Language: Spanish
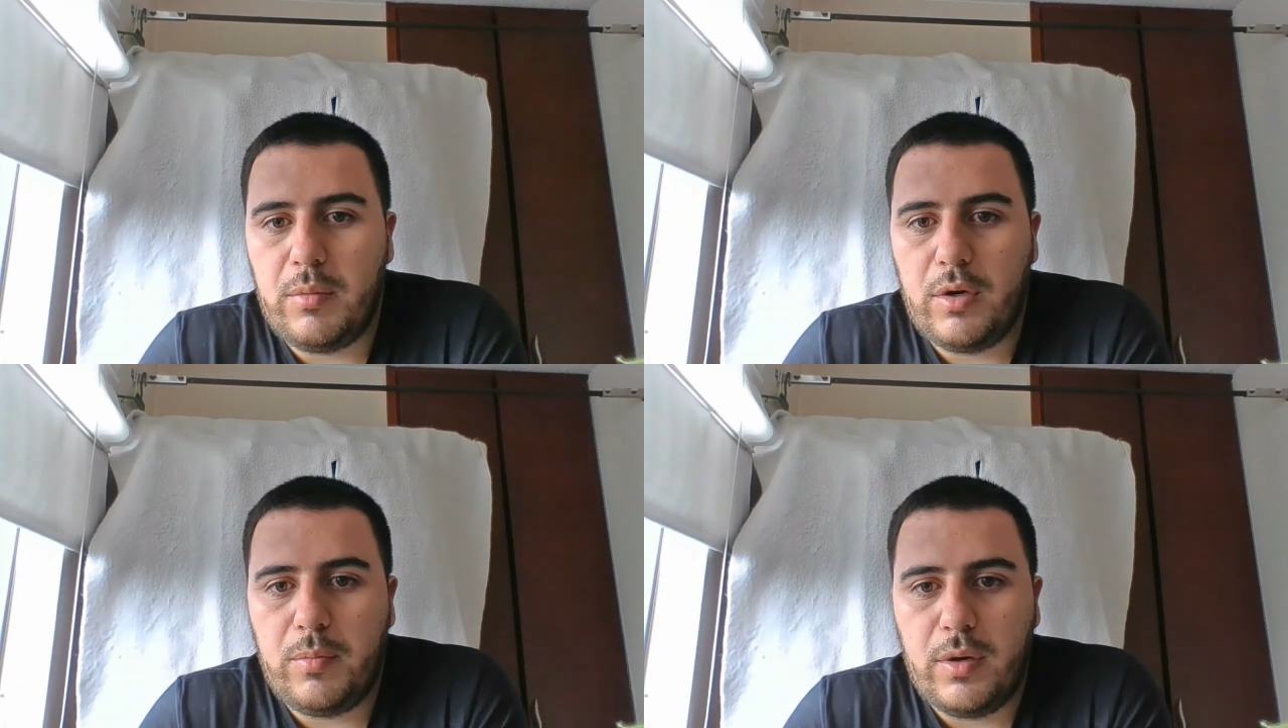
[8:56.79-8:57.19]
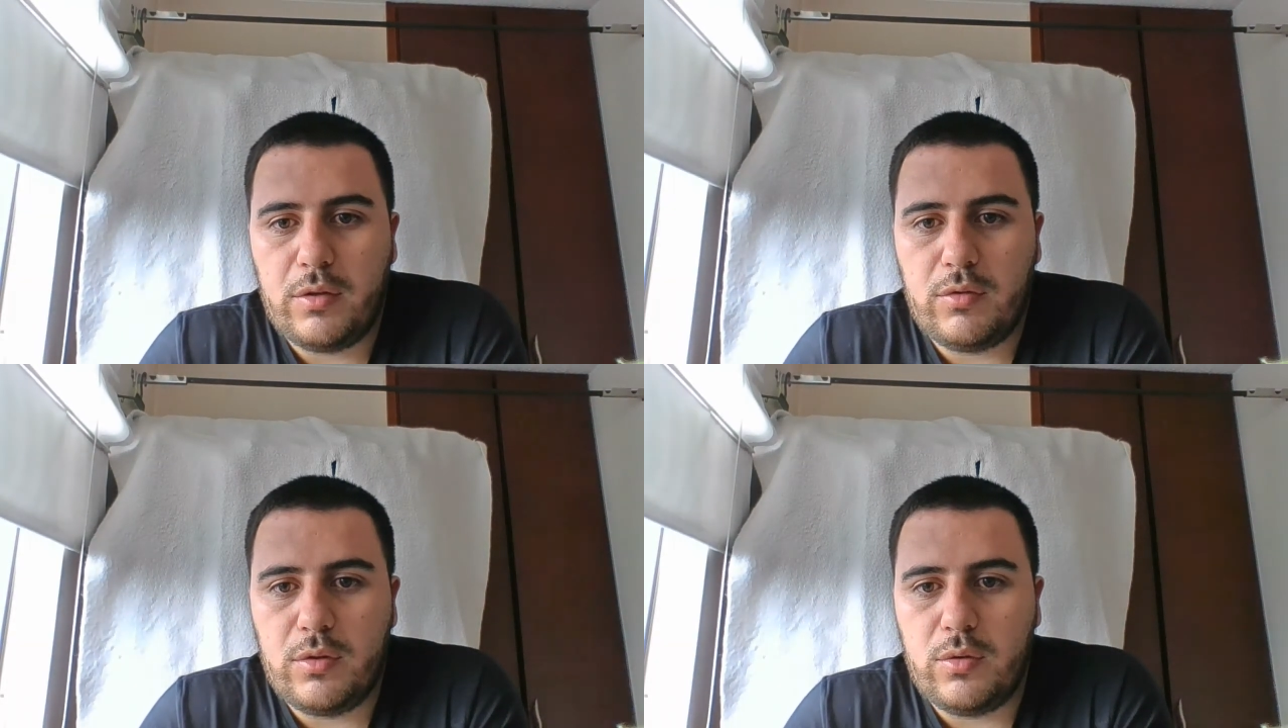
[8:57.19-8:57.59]
bueno, para
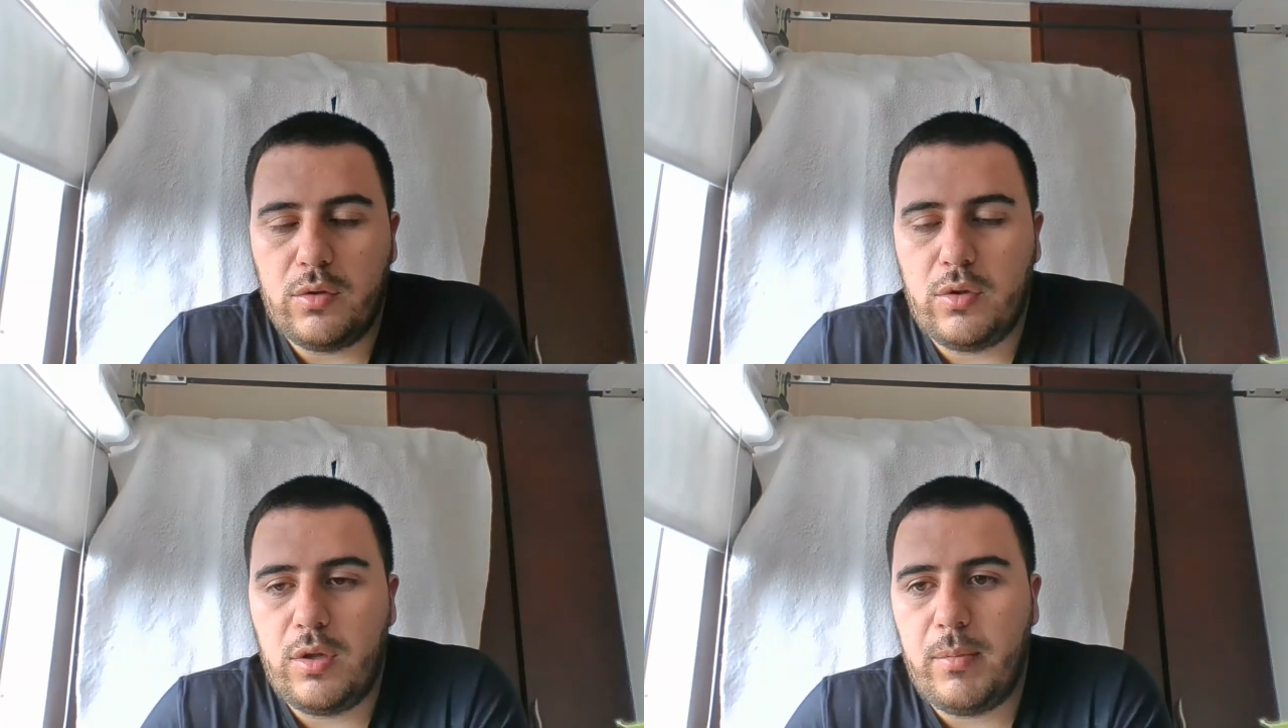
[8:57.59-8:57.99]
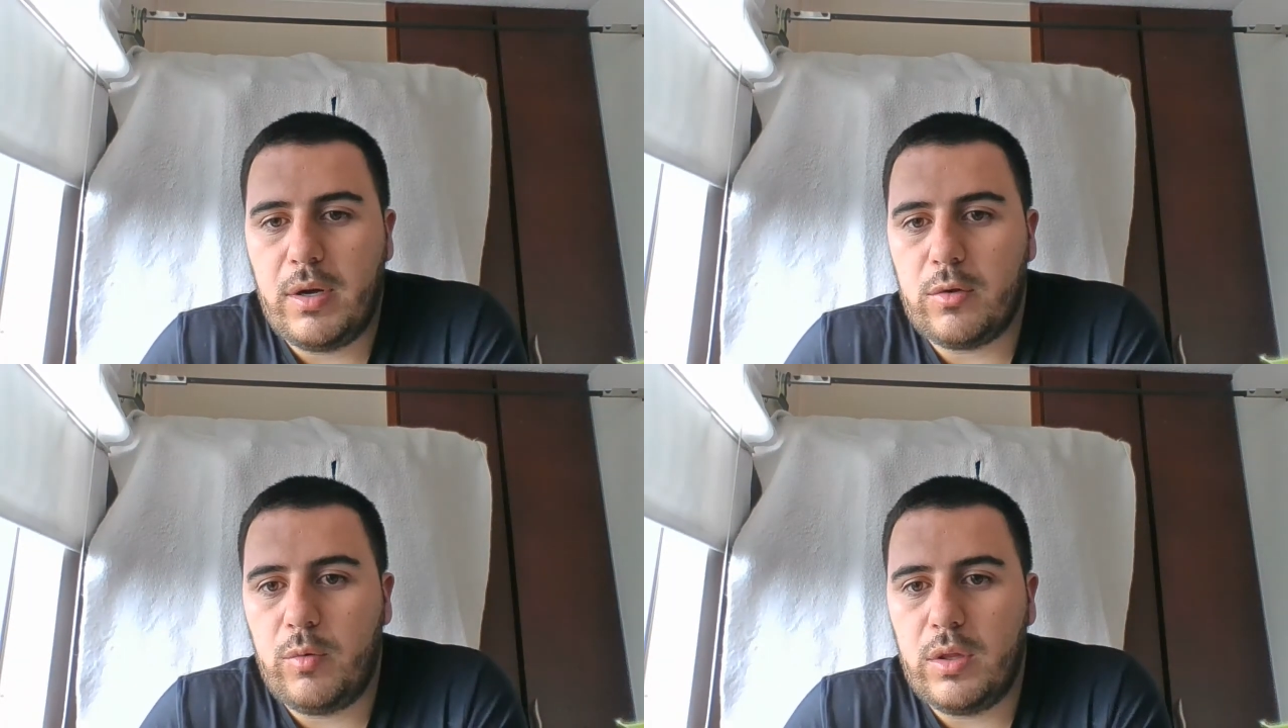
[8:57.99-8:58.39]
su entorno de
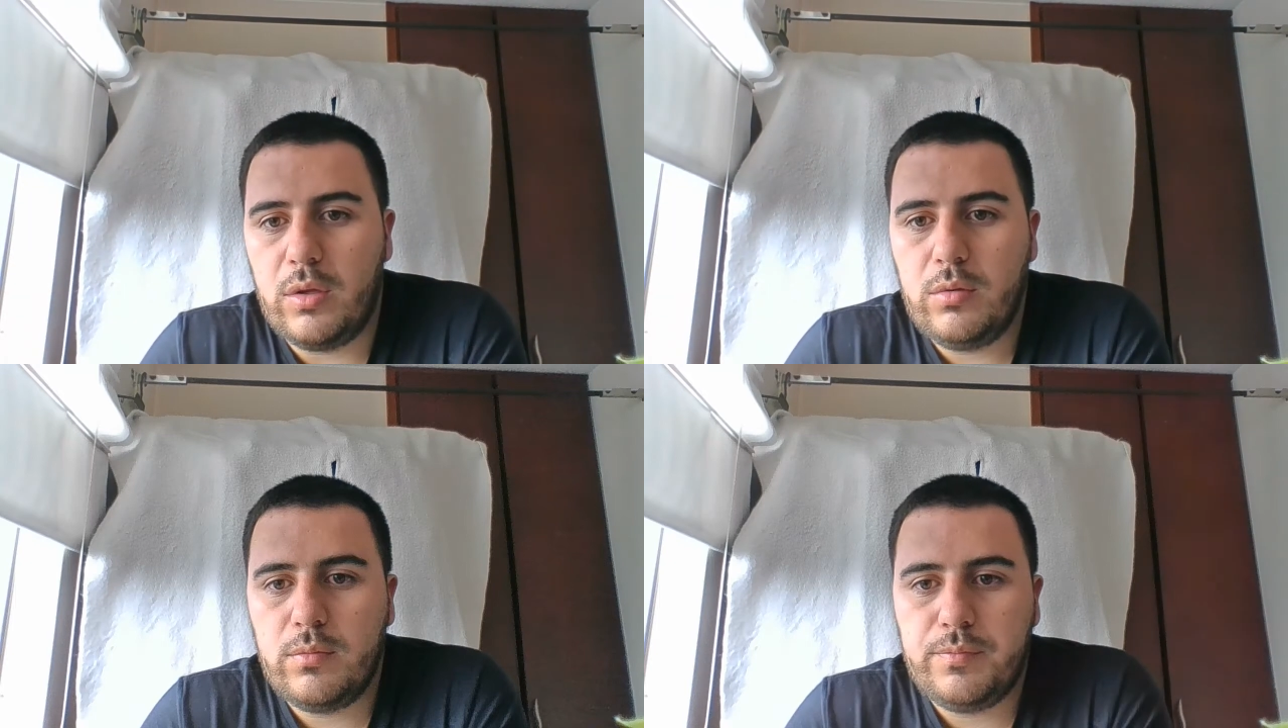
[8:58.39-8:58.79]
Mac Windows,